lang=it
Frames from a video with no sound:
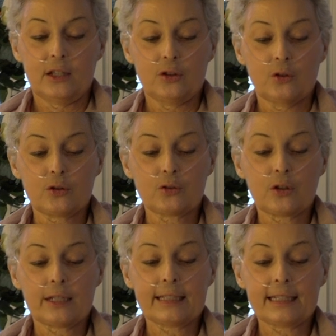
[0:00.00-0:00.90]
non
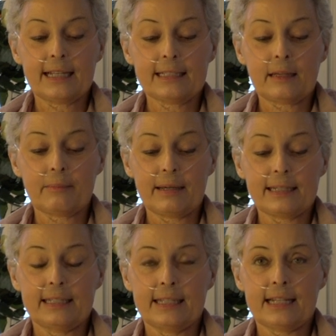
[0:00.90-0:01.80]
sono attaccata a
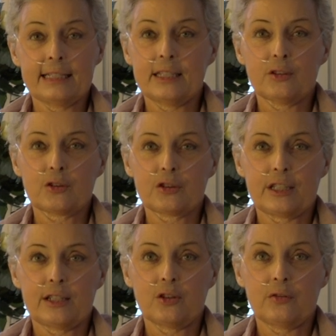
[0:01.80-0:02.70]
macchinari di
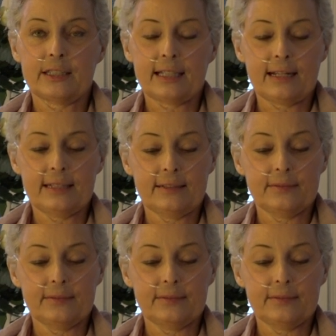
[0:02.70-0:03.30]
sostegno vitale.